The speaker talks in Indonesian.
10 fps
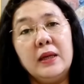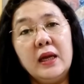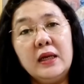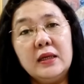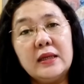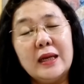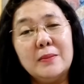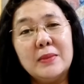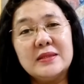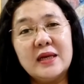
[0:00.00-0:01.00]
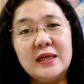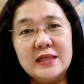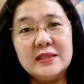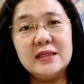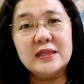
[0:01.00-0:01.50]
Menarik dalam bacaan
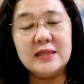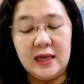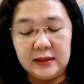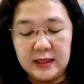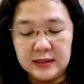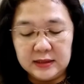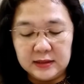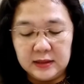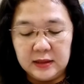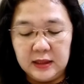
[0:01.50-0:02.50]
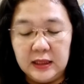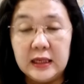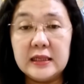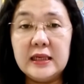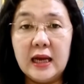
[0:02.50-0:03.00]
Injil di atas,
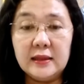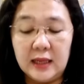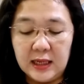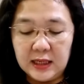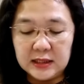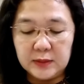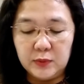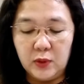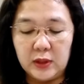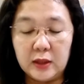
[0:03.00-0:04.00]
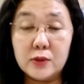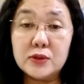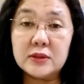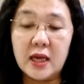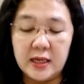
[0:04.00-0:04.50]
di antara kesepuluh orang
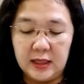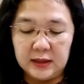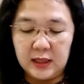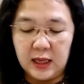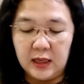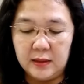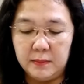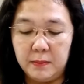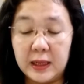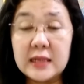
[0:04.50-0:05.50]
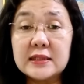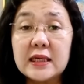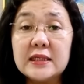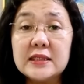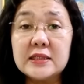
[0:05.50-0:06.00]
kusta yang telah
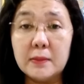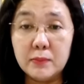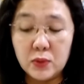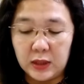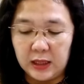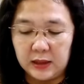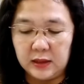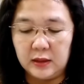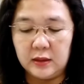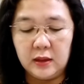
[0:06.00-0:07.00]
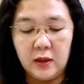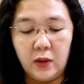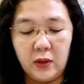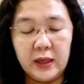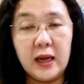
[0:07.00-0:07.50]
merasa disembuhkan
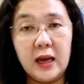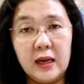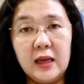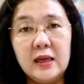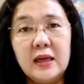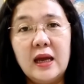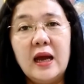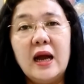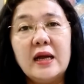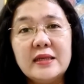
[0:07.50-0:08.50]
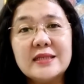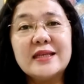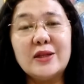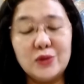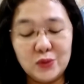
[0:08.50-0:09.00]
oleh Allah, hanya
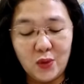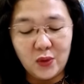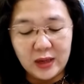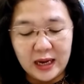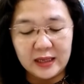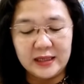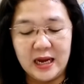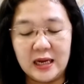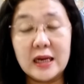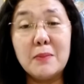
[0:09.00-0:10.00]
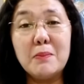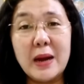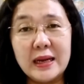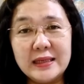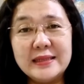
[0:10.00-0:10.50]
satu orang yang
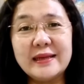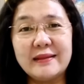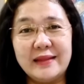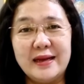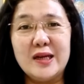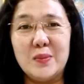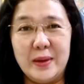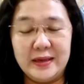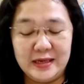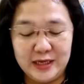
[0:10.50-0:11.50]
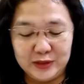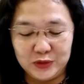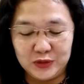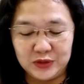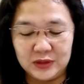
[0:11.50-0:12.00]
kembali datang kepada
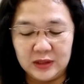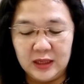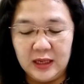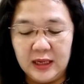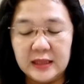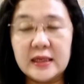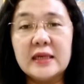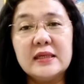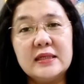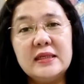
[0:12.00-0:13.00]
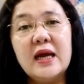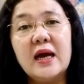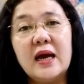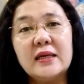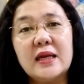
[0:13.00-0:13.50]
Yesus, dan
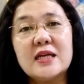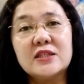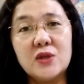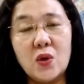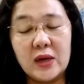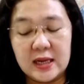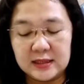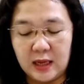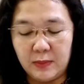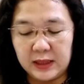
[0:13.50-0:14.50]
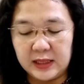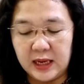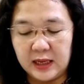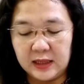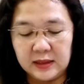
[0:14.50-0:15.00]
dia adalah seorang
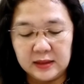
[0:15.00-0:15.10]
Samaria.